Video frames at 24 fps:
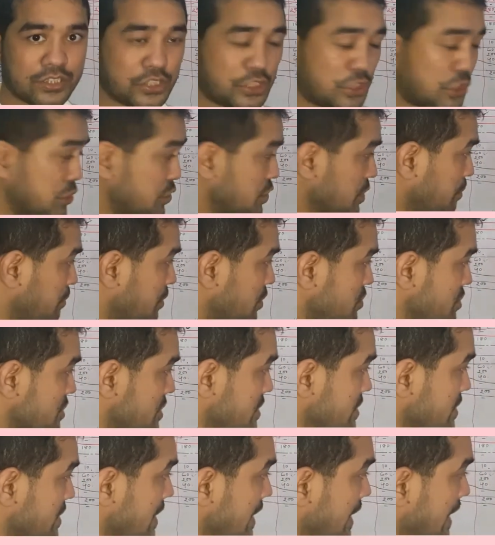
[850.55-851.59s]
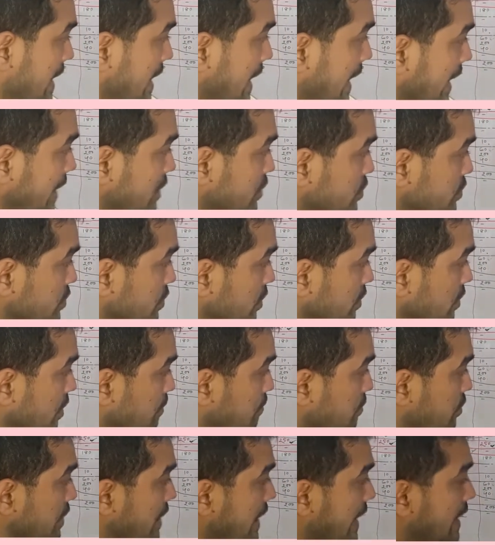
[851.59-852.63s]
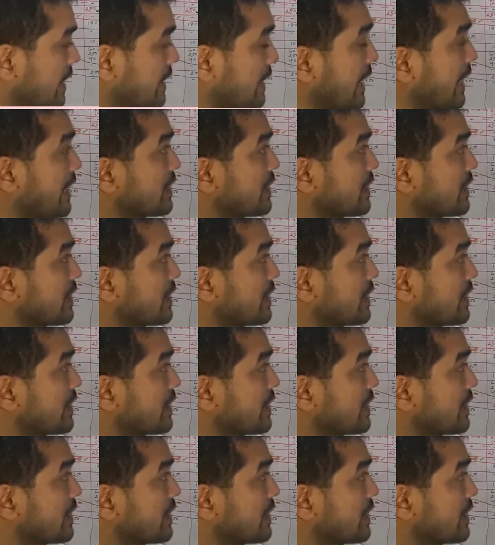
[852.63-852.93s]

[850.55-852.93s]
তিনশো পঞ্চাশ একশো নব্বই আর